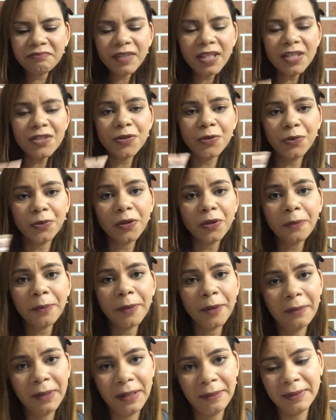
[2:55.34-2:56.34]
Acho que o único
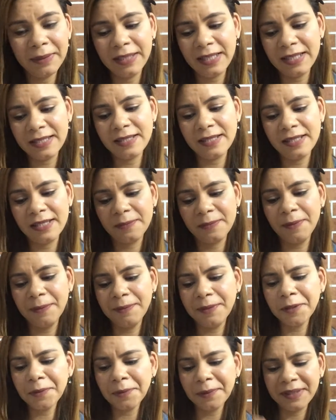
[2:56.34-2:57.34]
problema desses
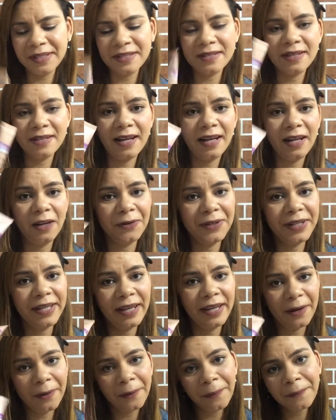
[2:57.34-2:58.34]
BB Creams da
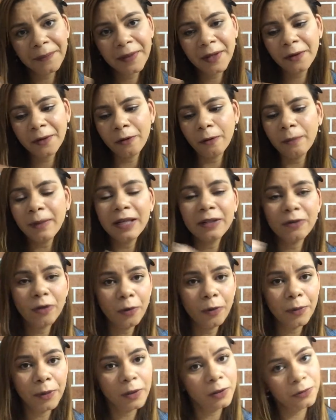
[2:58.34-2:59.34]
L'Oreal, como ele não
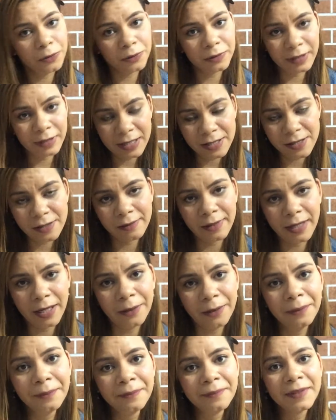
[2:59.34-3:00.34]
é um produto
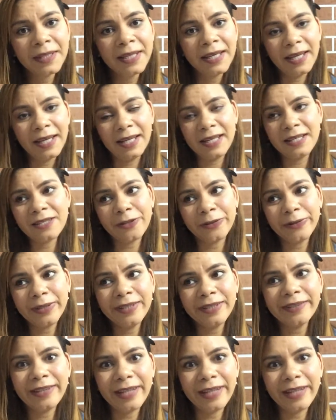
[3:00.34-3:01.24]
nacional, ele só tem